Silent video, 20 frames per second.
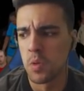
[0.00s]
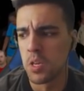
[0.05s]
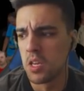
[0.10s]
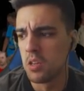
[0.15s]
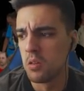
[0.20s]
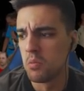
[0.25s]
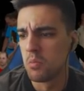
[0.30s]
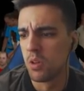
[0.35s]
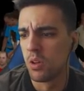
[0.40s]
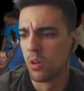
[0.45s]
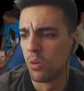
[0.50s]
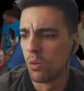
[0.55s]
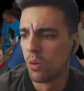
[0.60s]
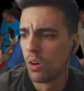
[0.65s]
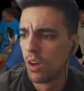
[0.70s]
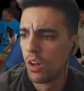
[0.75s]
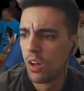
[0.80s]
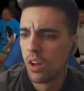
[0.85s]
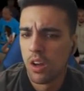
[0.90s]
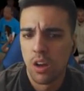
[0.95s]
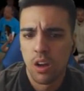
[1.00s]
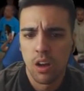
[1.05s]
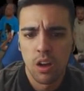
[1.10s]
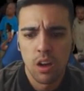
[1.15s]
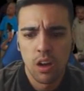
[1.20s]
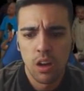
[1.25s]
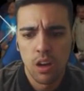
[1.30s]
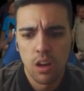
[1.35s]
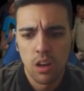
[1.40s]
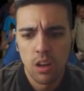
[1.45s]
mim, meu.
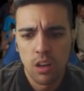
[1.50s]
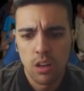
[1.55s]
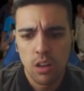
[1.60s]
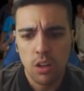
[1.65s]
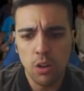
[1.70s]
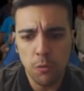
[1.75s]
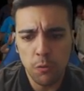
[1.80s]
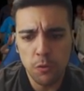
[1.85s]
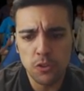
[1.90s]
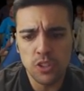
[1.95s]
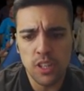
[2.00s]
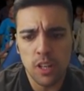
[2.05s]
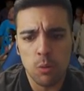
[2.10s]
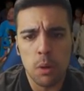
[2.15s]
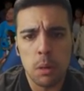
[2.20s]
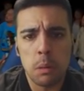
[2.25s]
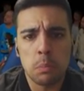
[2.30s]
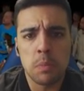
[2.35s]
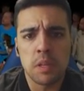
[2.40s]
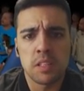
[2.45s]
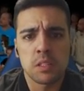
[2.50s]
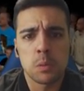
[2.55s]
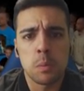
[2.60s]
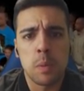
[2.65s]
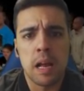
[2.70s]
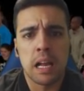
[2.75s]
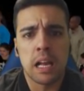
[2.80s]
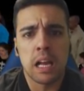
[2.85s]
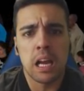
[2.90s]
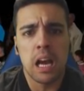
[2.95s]
Eu não fiz nada, vai meter-se-me
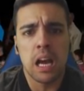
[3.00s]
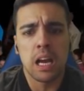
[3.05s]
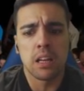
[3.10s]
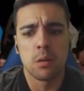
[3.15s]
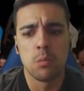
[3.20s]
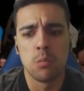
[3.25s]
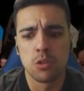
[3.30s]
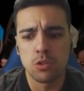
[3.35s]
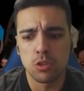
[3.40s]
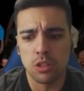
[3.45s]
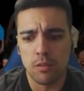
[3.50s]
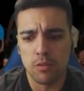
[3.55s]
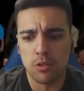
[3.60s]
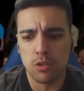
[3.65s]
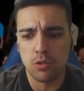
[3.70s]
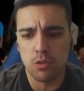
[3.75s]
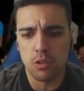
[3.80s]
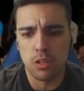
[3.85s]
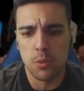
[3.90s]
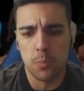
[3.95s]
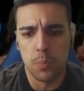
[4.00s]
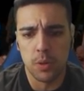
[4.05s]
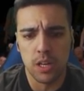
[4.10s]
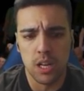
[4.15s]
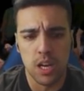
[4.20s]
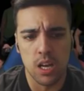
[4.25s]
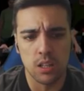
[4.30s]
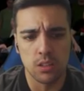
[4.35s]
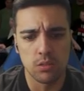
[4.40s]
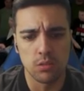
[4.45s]
a agarrar, amigos. Eu estava só aqui
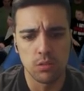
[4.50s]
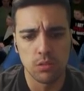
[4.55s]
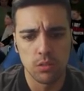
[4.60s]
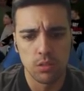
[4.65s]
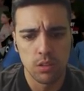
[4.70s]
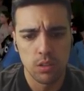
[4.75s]
parado.